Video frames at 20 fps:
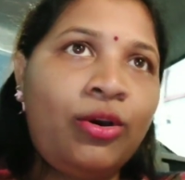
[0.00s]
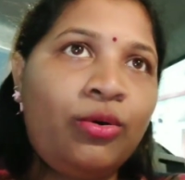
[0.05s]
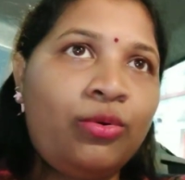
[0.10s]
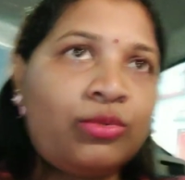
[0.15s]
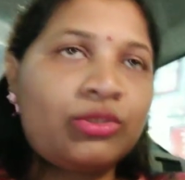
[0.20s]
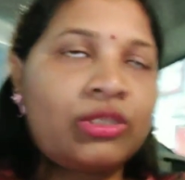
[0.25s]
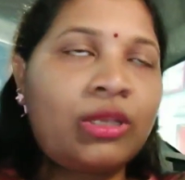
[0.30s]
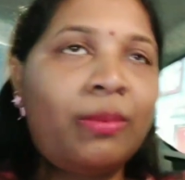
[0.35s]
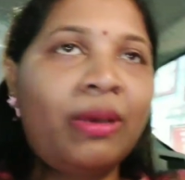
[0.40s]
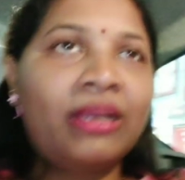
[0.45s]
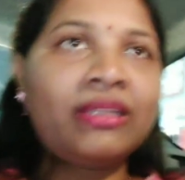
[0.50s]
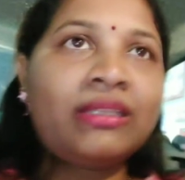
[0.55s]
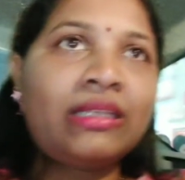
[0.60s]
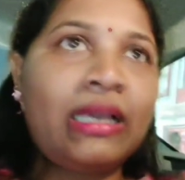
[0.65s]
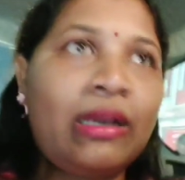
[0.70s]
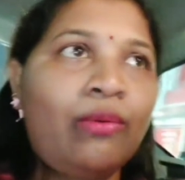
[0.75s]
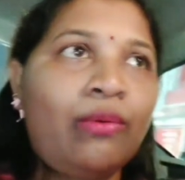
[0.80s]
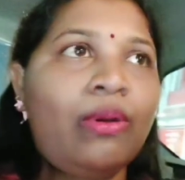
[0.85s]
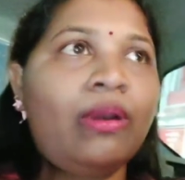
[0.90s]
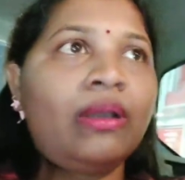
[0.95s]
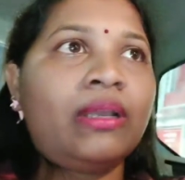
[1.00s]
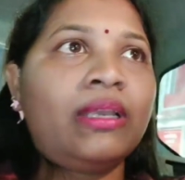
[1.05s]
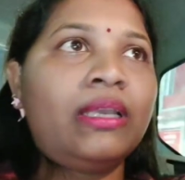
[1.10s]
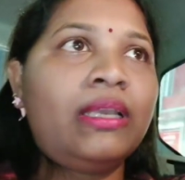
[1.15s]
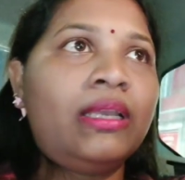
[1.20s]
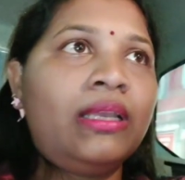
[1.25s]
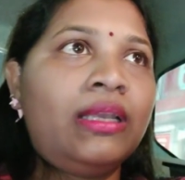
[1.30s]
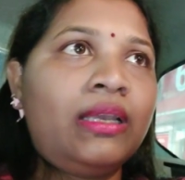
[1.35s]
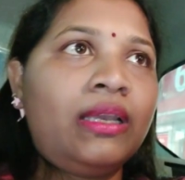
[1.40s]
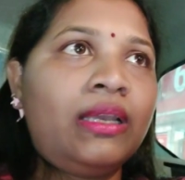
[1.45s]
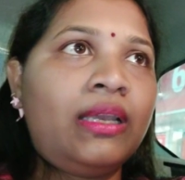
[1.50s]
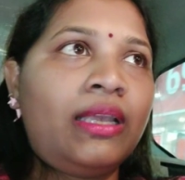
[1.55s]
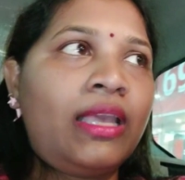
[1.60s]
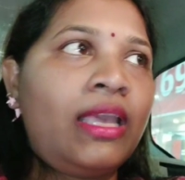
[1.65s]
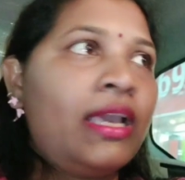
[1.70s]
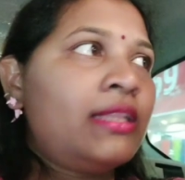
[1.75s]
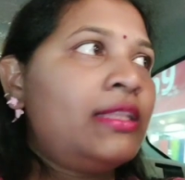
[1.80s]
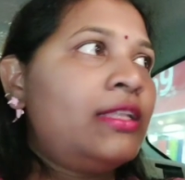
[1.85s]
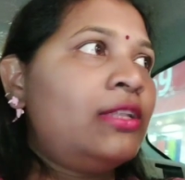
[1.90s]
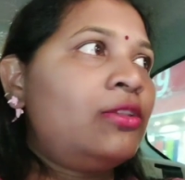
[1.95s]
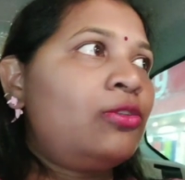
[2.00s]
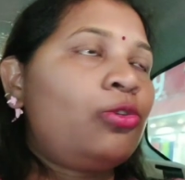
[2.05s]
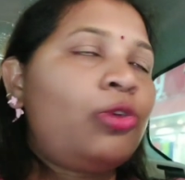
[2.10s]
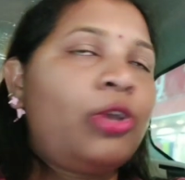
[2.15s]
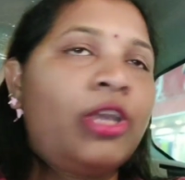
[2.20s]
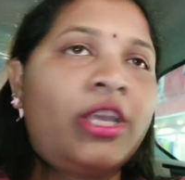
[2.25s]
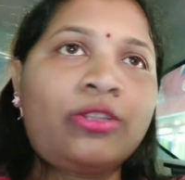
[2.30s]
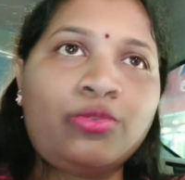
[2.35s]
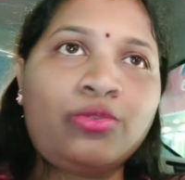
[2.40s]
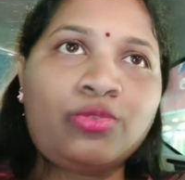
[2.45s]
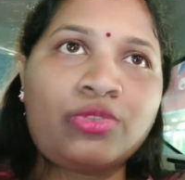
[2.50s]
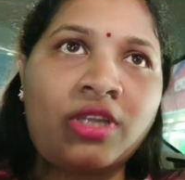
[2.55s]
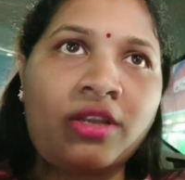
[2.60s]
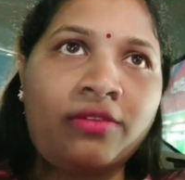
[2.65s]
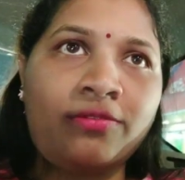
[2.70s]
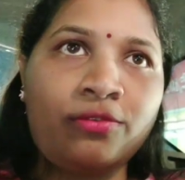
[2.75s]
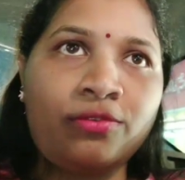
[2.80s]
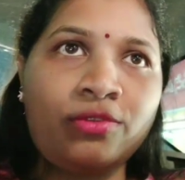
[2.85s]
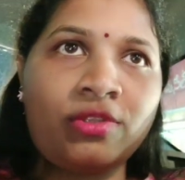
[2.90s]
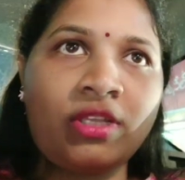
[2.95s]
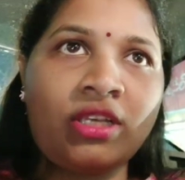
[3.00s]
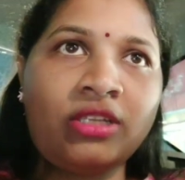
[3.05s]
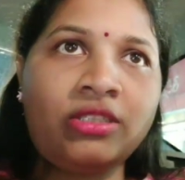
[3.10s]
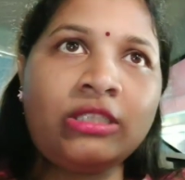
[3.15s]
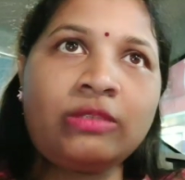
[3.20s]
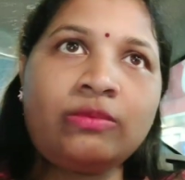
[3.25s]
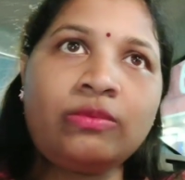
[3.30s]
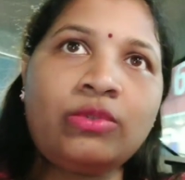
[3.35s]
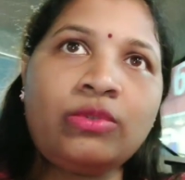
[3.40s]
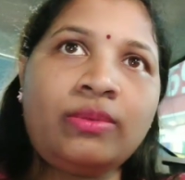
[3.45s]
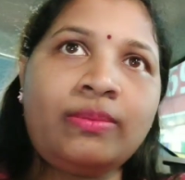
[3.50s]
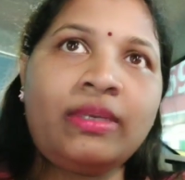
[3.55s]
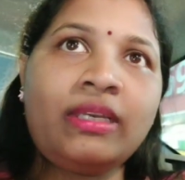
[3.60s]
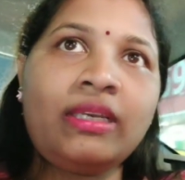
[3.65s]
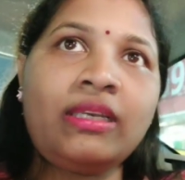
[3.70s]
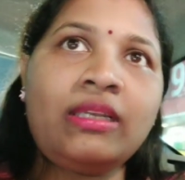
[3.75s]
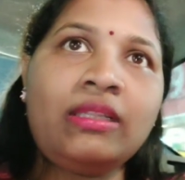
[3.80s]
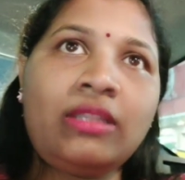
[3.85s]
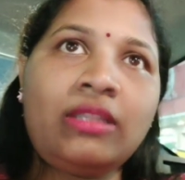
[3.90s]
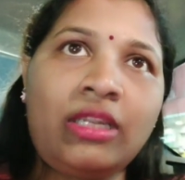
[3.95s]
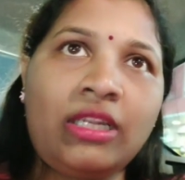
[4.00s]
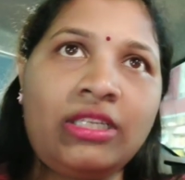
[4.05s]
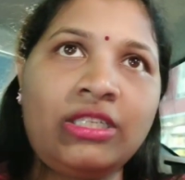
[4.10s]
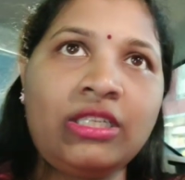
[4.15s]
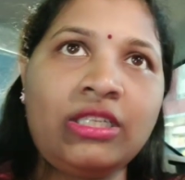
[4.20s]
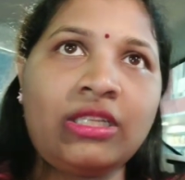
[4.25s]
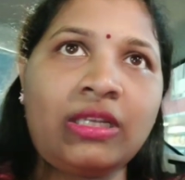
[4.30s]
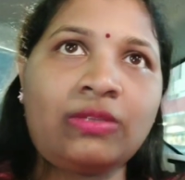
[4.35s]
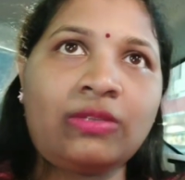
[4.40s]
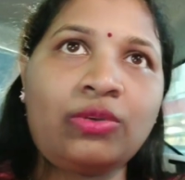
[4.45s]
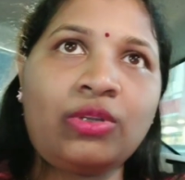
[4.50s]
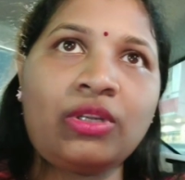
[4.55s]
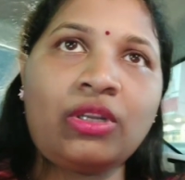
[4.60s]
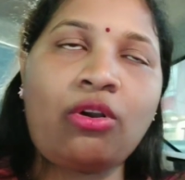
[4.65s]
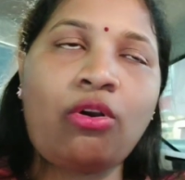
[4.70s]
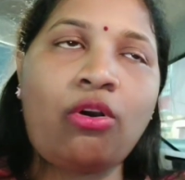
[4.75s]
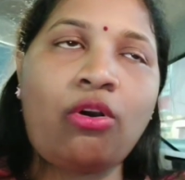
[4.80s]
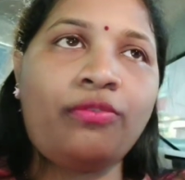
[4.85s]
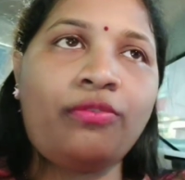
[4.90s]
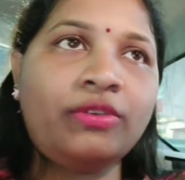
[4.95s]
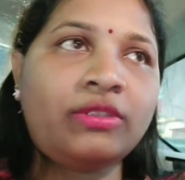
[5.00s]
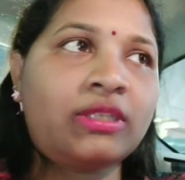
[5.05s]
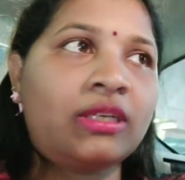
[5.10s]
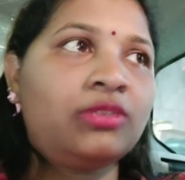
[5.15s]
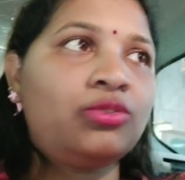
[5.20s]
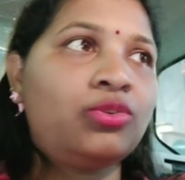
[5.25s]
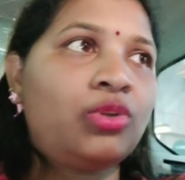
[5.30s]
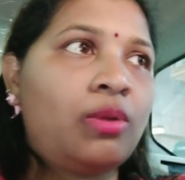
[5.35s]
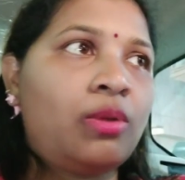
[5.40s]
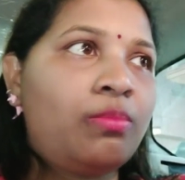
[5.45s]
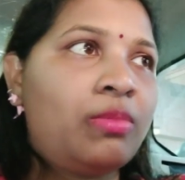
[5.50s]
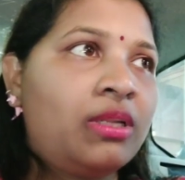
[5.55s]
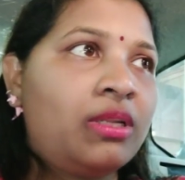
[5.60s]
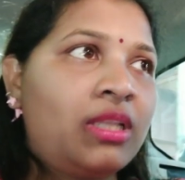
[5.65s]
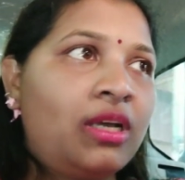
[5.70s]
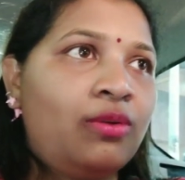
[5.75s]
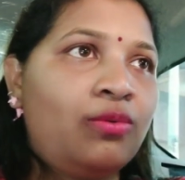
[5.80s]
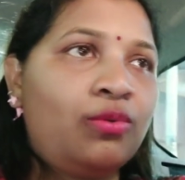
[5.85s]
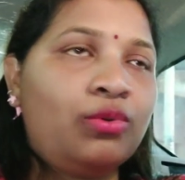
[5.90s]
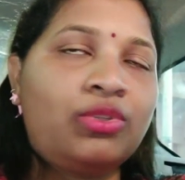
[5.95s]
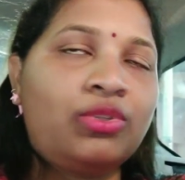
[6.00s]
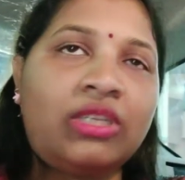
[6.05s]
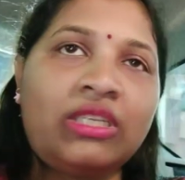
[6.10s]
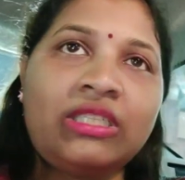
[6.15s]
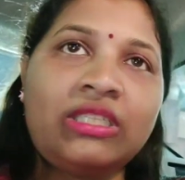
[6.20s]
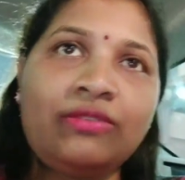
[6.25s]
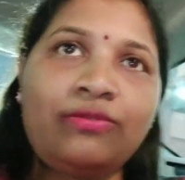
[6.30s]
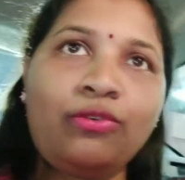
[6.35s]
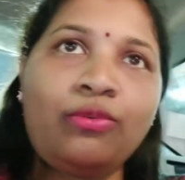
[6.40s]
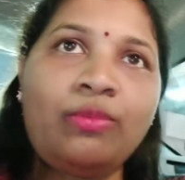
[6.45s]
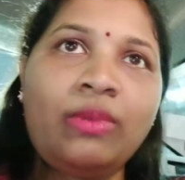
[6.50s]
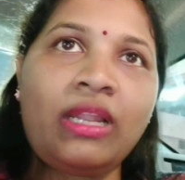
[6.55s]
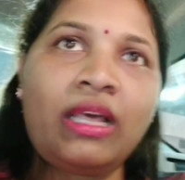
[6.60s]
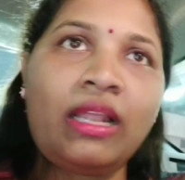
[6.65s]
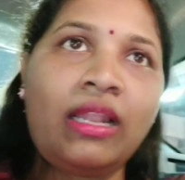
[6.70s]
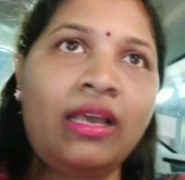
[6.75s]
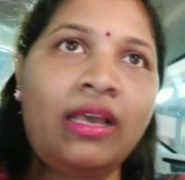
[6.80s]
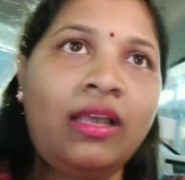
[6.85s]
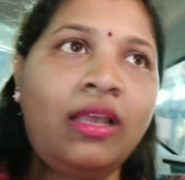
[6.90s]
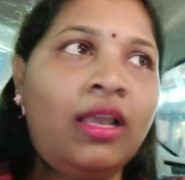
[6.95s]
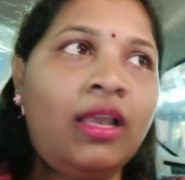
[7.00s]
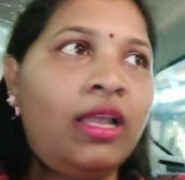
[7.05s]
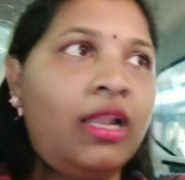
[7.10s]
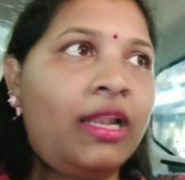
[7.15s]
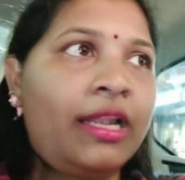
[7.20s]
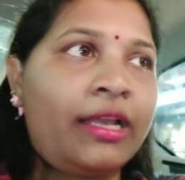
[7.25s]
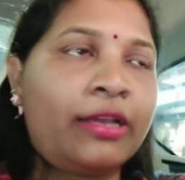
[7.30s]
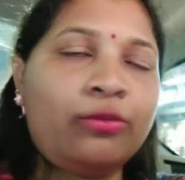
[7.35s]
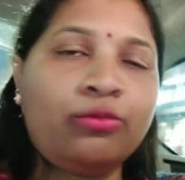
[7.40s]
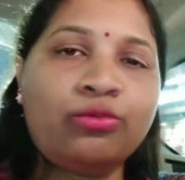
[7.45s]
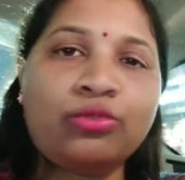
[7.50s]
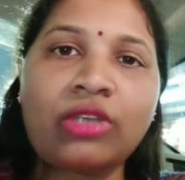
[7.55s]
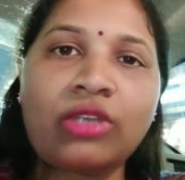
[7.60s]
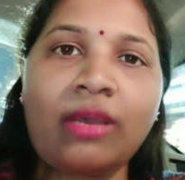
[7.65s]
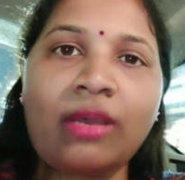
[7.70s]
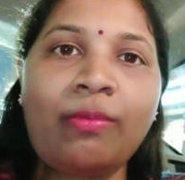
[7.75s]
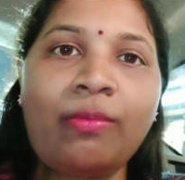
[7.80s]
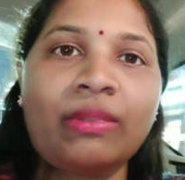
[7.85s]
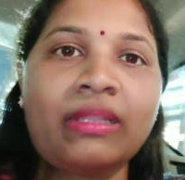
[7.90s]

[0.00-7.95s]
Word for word: उसके बाद क्या हुआ कि एक दिन तो एक दूसरा फ़ोन था जिसमें थ्री जी था तो इनको ऑफिस का जो नंबर था वो थ्री जी फ़ोन में डाला लेकिन उसका भी